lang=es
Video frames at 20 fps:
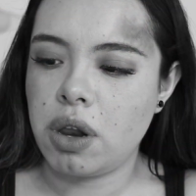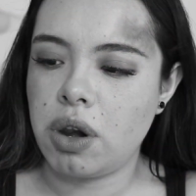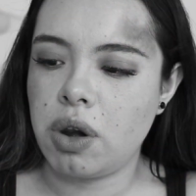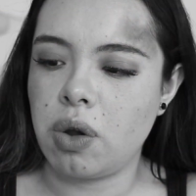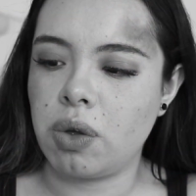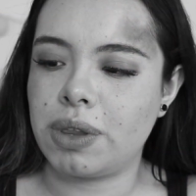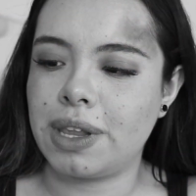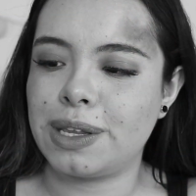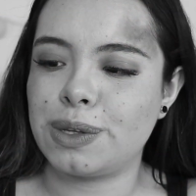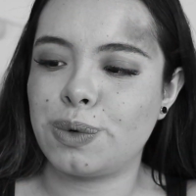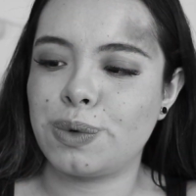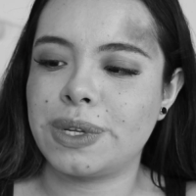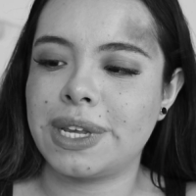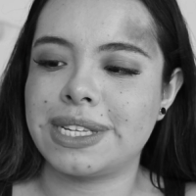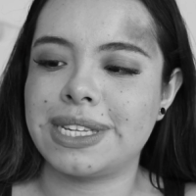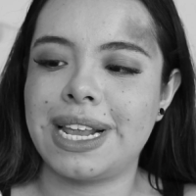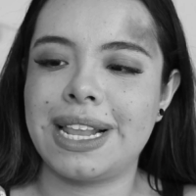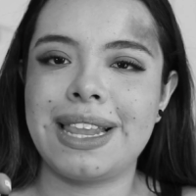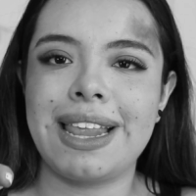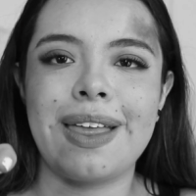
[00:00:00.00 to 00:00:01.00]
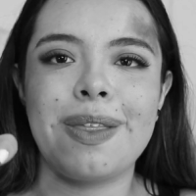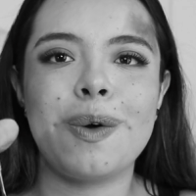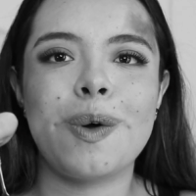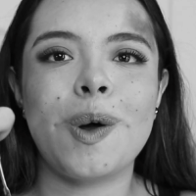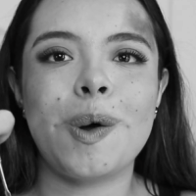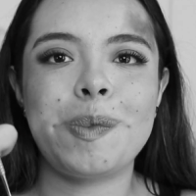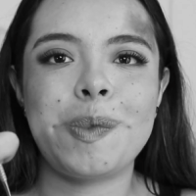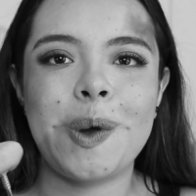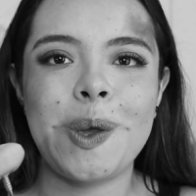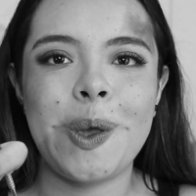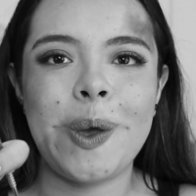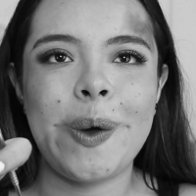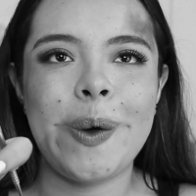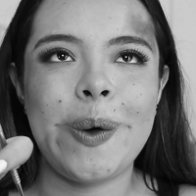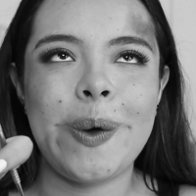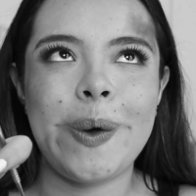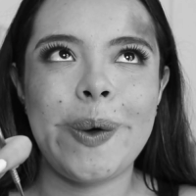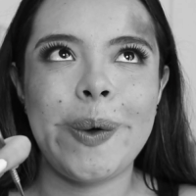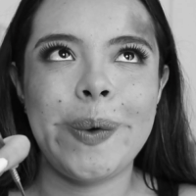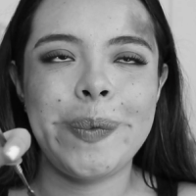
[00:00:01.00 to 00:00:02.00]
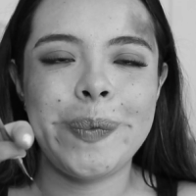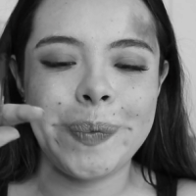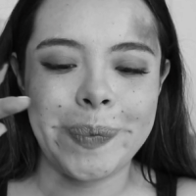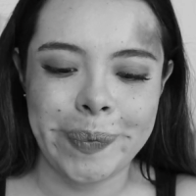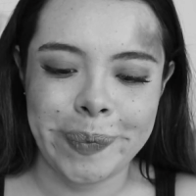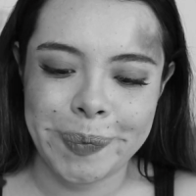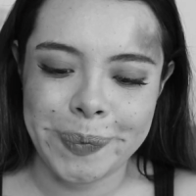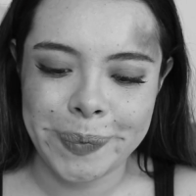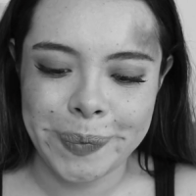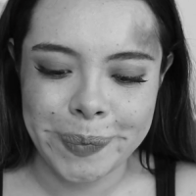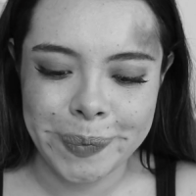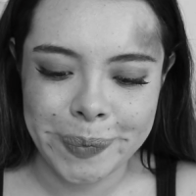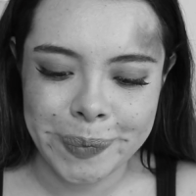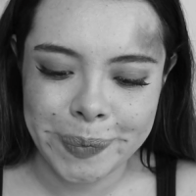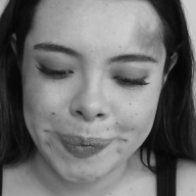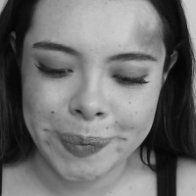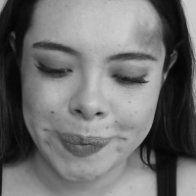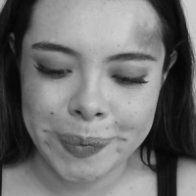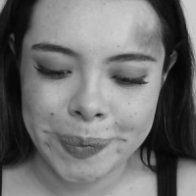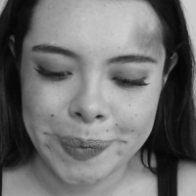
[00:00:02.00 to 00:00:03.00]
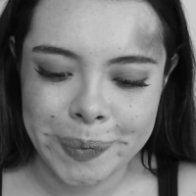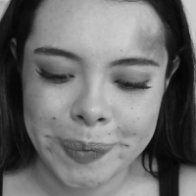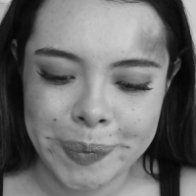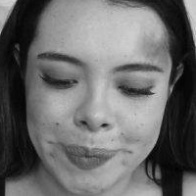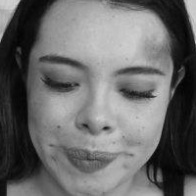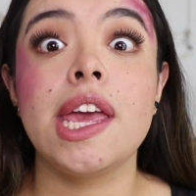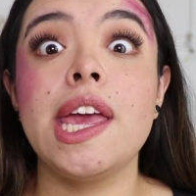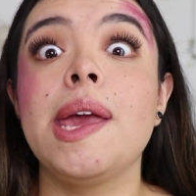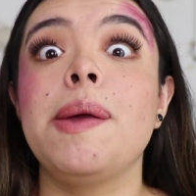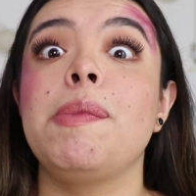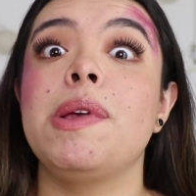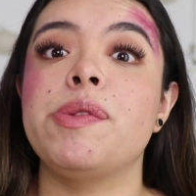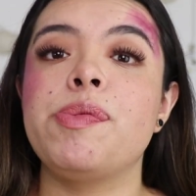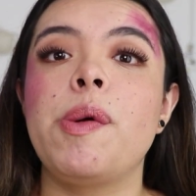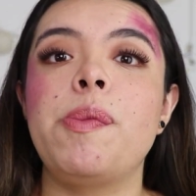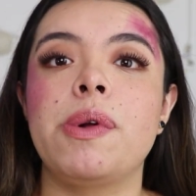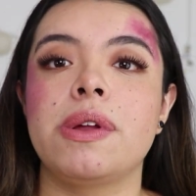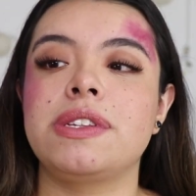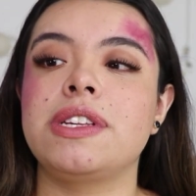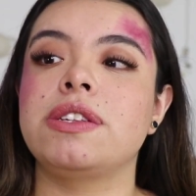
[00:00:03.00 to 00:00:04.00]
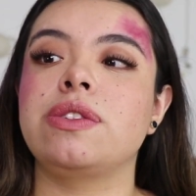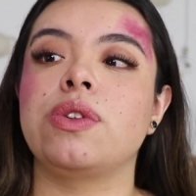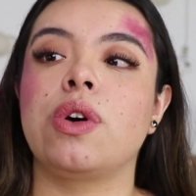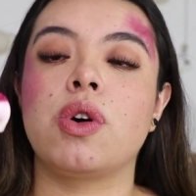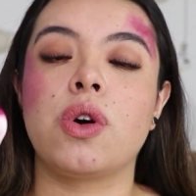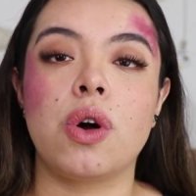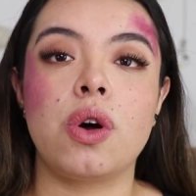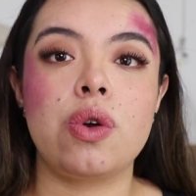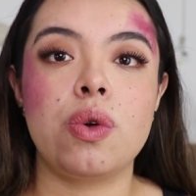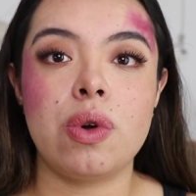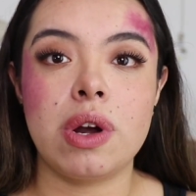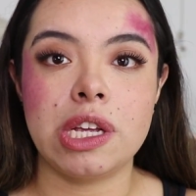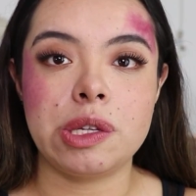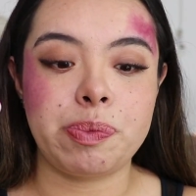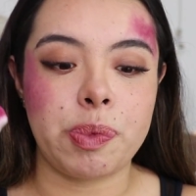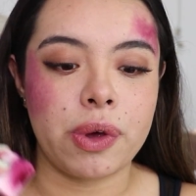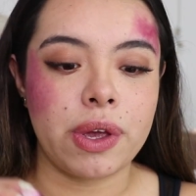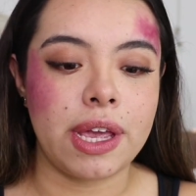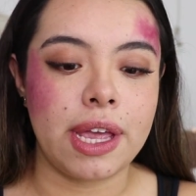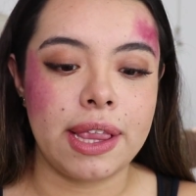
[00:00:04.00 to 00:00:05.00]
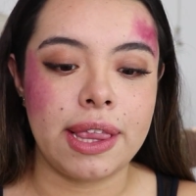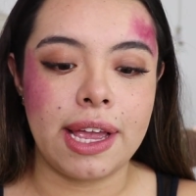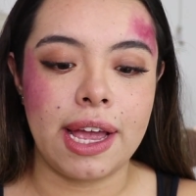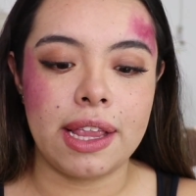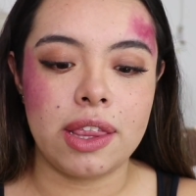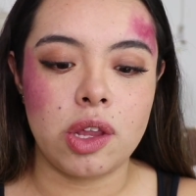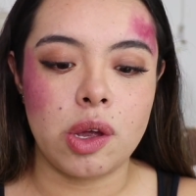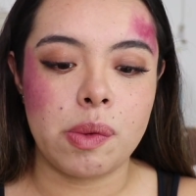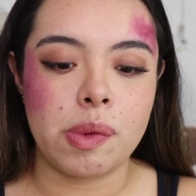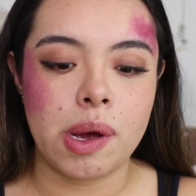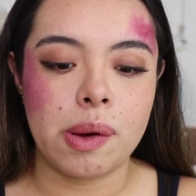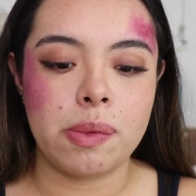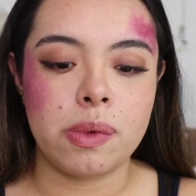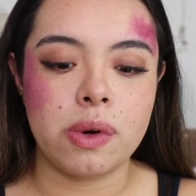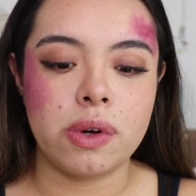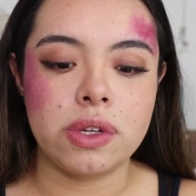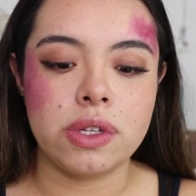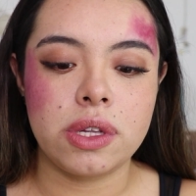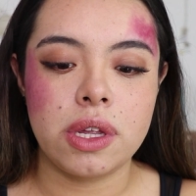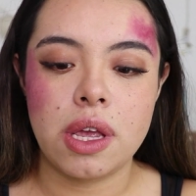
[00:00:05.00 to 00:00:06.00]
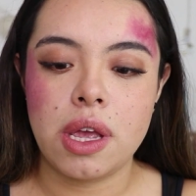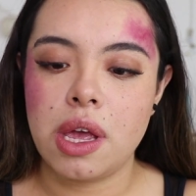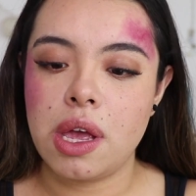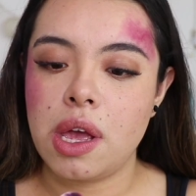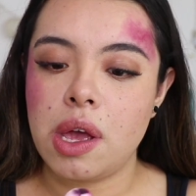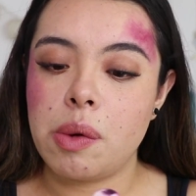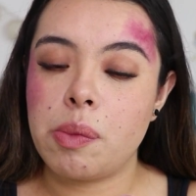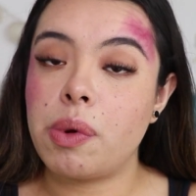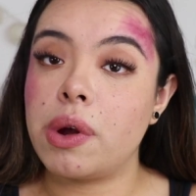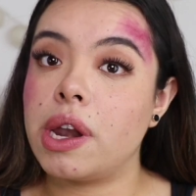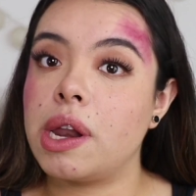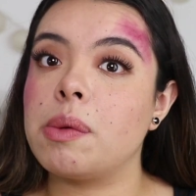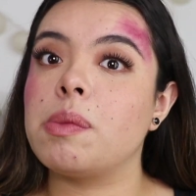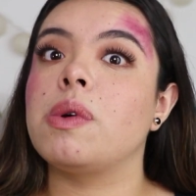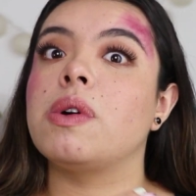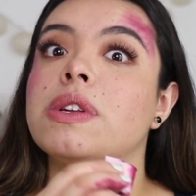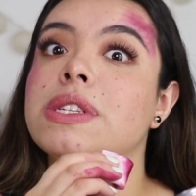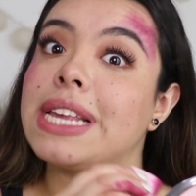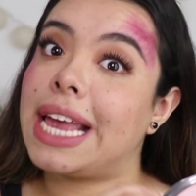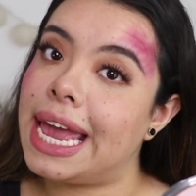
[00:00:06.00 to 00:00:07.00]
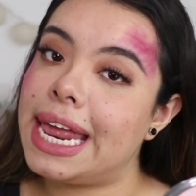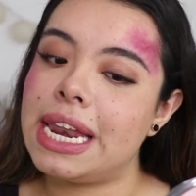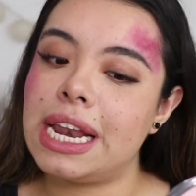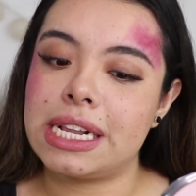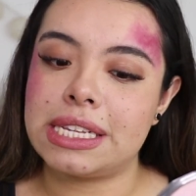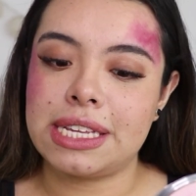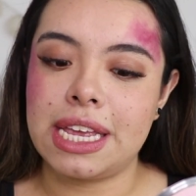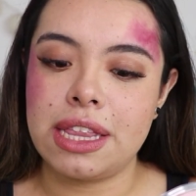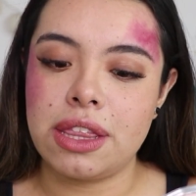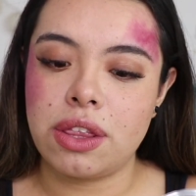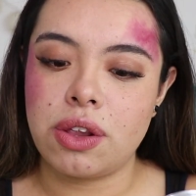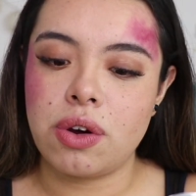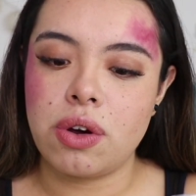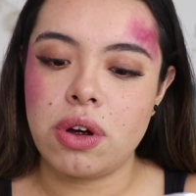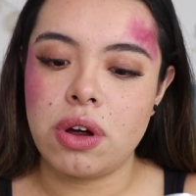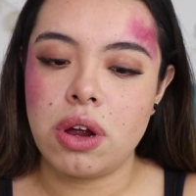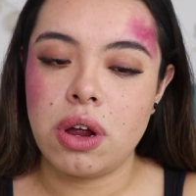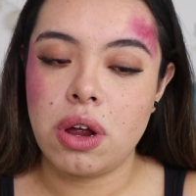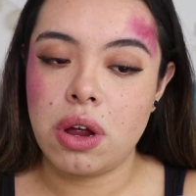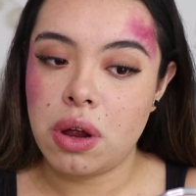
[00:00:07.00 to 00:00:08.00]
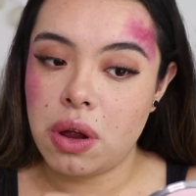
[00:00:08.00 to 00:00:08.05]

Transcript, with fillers: No te ensucias el dedo como yo. Y mismo proceso, con una esponjita tomamos, ponemos en el centro